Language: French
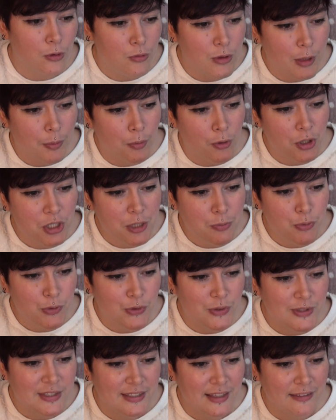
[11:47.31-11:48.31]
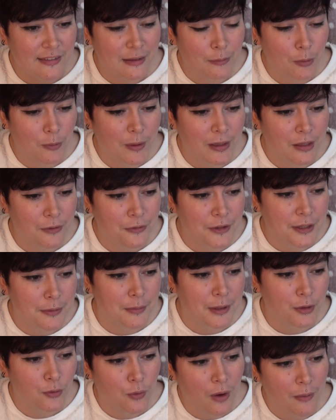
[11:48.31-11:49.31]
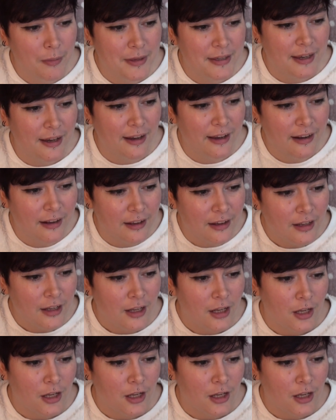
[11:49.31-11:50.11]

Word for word: lui reprocher puisque c'est un démon maléfique, mais toi, Michael,